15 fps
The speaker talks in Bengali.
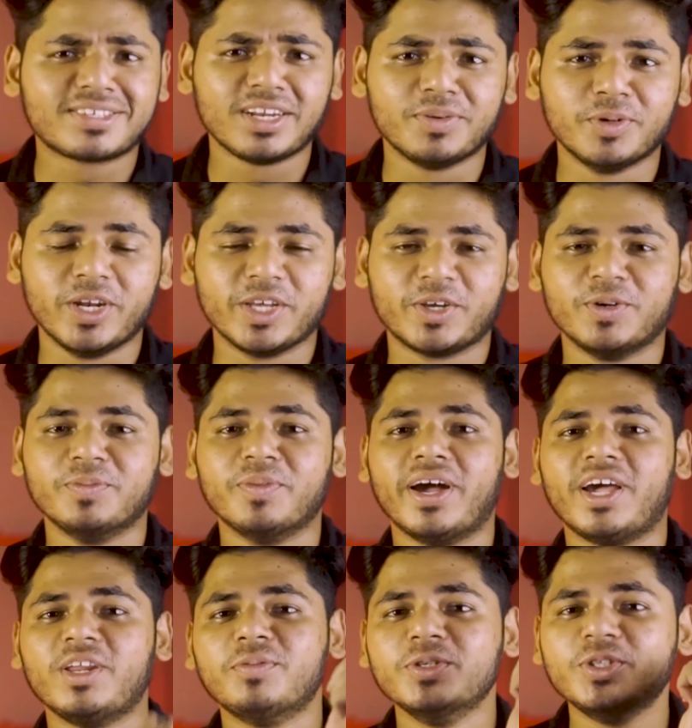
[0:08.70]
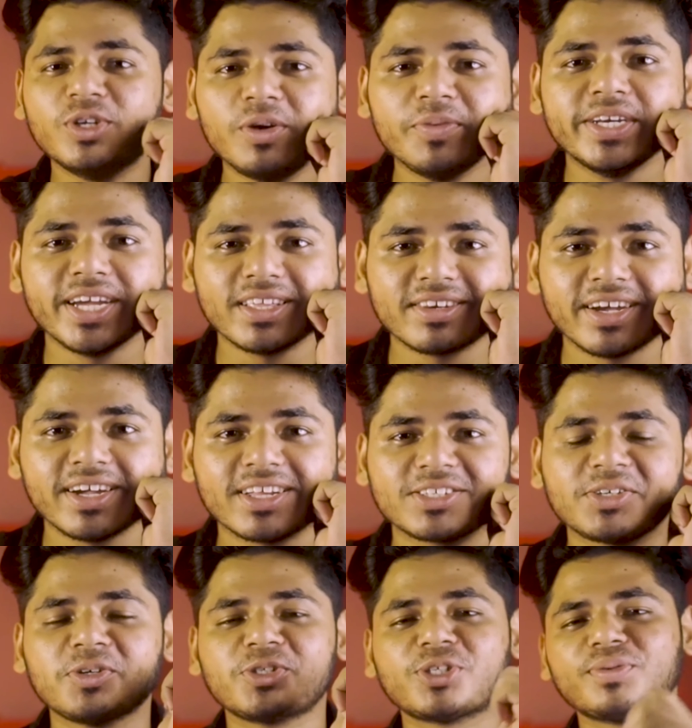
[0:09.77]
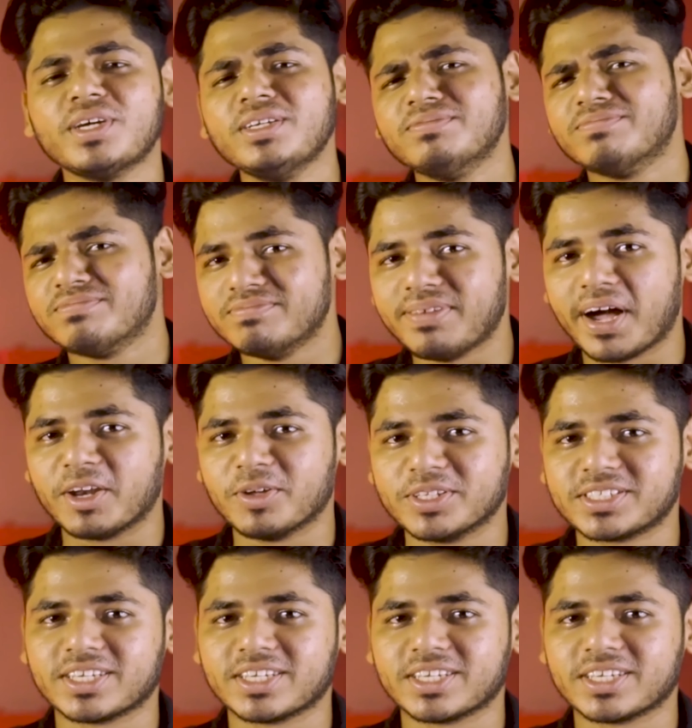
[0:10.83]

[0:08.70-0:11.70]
আসসালামু আলাইকুম হ্যালো বন্ধুরা আমি রিয়াদ রেহান আশা করছি ভাই ভালো